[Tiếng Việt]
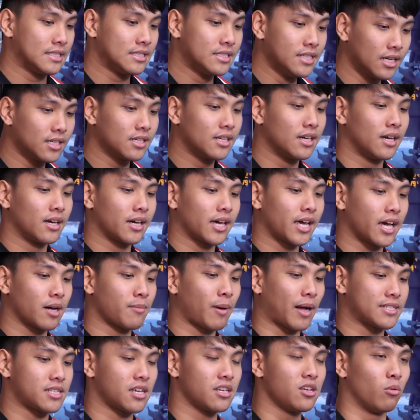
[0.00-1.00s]
Nhưng khi
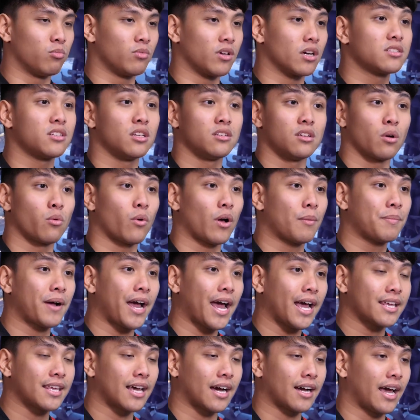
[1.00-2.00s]
các bạn sử dụng những trình duyệt web
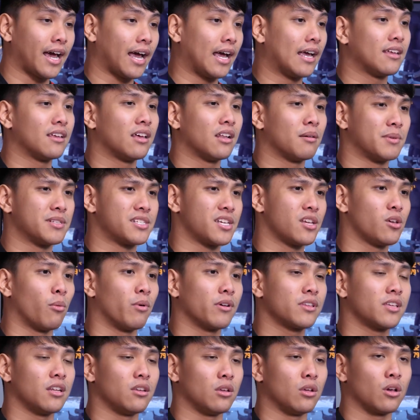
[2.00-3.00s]
khác, chẳng hạn như là mình sử
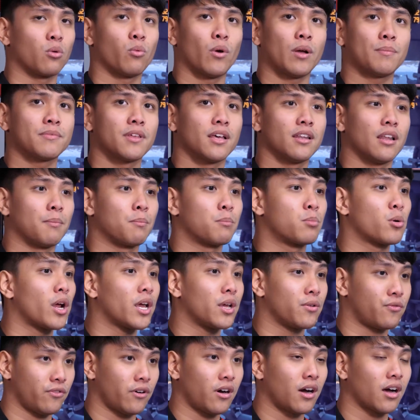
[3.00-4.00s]
dụng cái trình duyệt web tên là
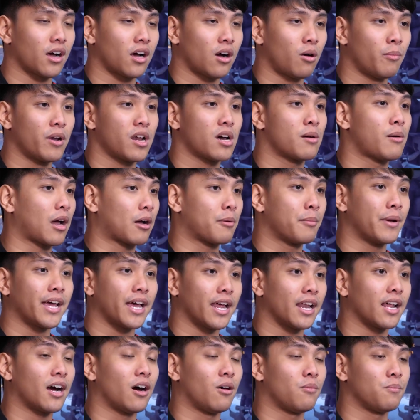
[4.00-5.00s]
Brave, không biết là các bạn có
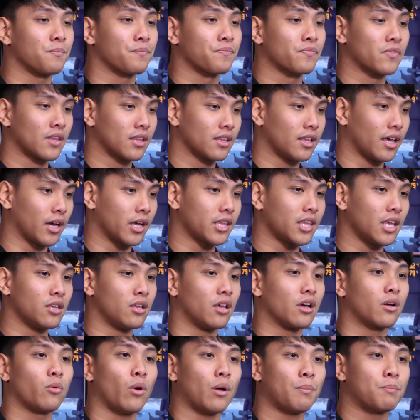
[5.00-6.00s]
biết hay là không, thì cái
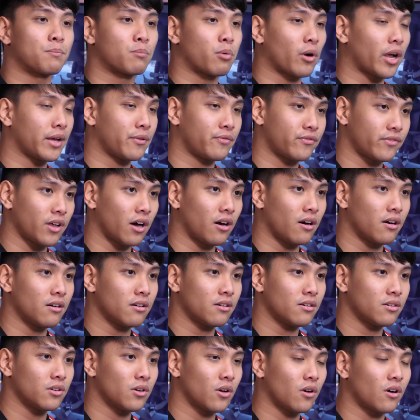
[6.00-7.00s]
trình duyệt web Brave
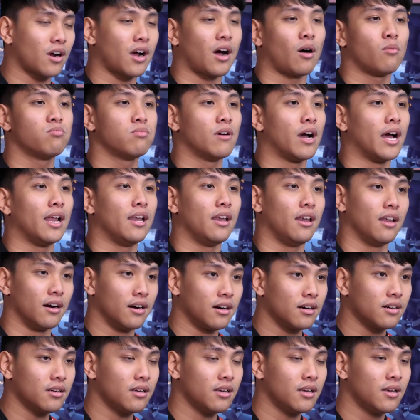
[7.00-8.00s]
đó nó không hề
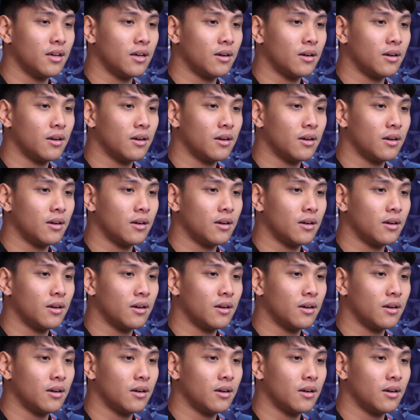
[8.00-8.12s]
lớn,